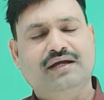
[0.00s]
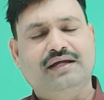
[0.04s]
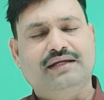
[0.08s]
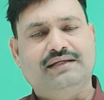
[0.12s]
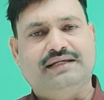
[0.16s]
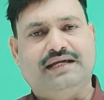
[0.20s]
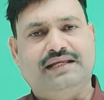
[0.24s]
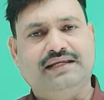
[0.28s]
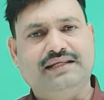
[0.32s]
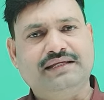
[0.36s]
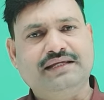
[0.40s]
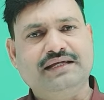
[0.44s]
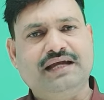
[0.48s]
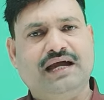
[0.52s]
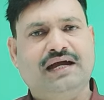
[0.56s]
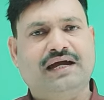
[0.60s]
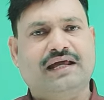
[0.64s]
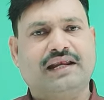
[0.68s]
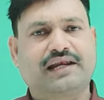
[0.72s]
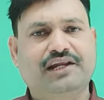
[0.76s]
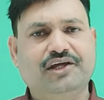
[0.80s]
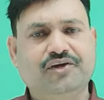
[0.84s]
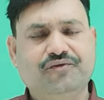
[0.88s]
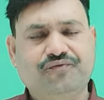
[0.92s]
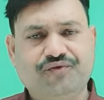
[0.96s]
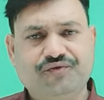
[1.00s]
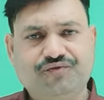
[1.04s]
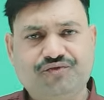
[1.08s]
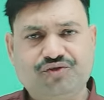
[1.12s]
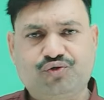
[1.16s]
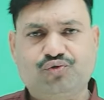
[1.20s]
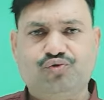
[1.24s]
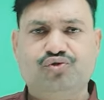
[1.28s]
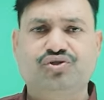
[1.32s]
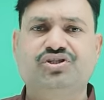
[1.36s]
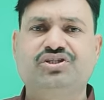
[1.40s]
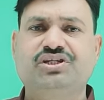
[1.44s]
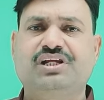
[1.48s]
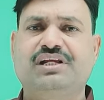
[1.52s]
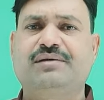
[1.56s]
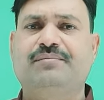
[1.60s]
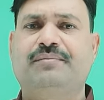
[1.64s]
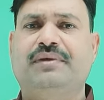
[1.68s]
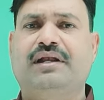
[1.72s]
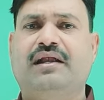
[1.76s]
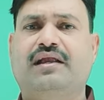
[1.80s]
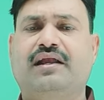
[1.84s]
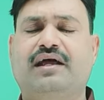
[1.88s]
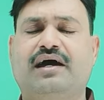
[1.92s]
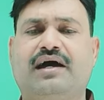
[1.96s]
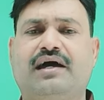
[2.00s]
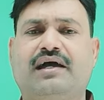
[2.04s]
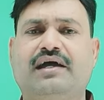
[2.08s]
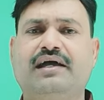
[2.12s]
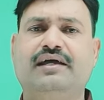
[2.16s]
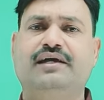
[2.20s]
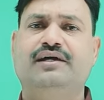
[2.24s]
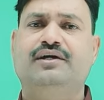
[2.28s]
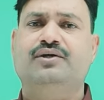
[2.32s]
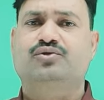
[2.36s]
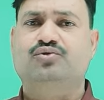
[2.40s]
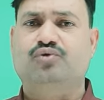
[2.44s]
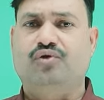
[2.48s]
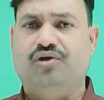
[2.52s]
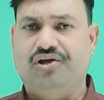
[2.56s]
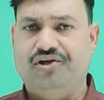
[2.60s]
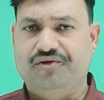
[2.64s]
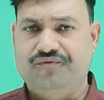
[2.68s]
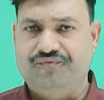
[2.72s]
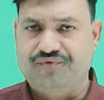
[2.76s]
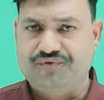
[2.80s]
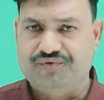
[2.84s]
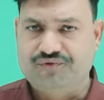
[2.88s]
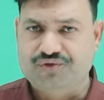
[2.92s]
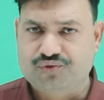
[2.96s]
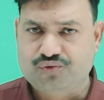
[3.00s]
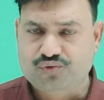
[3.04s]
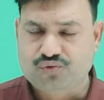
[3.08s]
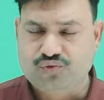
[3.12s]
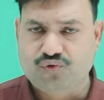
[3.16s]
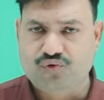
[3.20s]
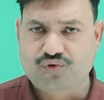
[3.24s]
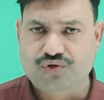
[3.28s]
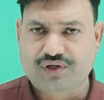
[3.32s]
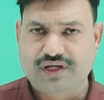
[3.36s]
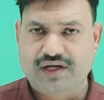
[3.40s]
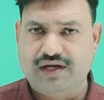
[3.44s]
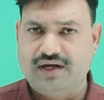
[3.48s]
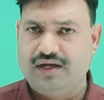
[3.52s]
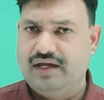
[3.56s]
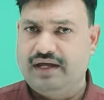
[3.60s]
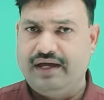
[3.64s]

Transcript: यानी कि अगर लीव 52 इजीली मिल रहा है तो लीव 52 हो गया